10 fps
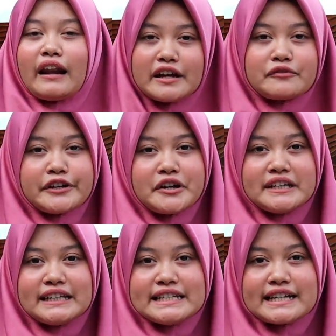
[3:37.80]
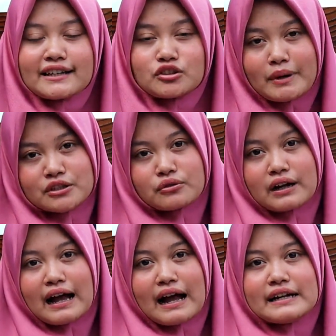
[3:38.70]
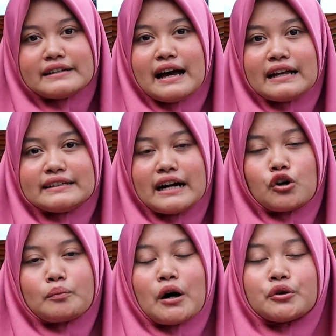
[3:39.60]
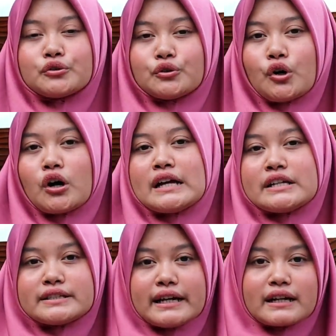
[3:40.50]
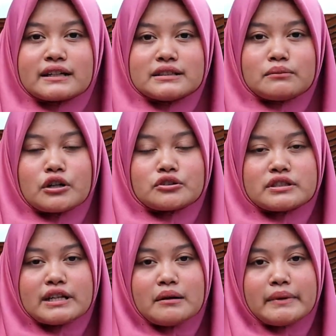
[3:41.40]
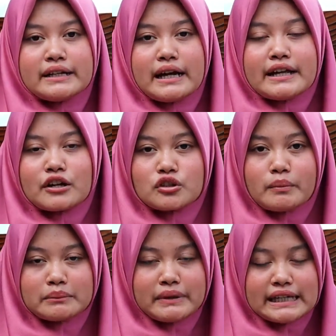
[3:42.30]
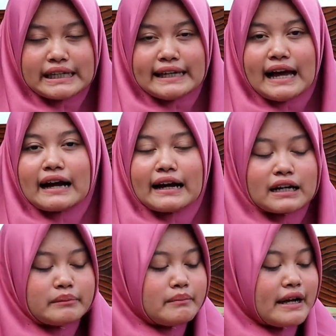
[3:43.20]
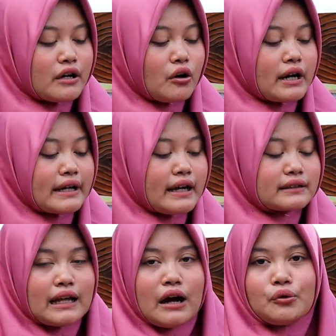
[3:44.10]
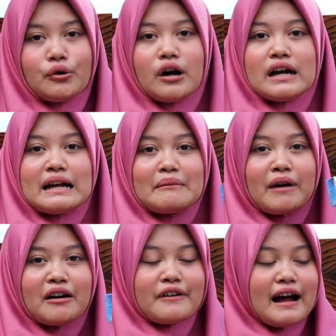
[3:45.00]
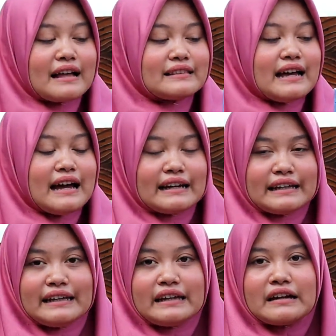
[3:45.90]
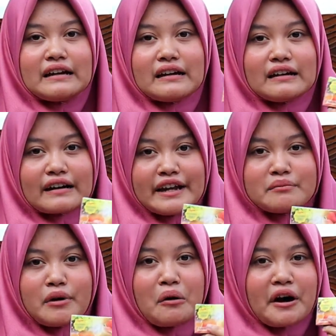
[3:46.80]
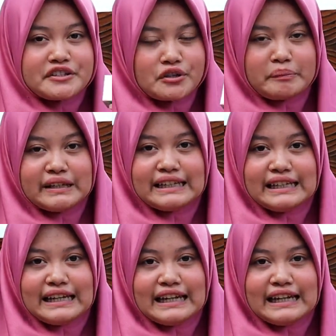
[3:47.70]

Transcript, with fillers: Like video ini jika sobat suka Dan jangan lupa untuk share ke semua sosial media yang sobat miliki Agar lebih banyak orang yang tahu manfaat dari Rainbow Orisop ini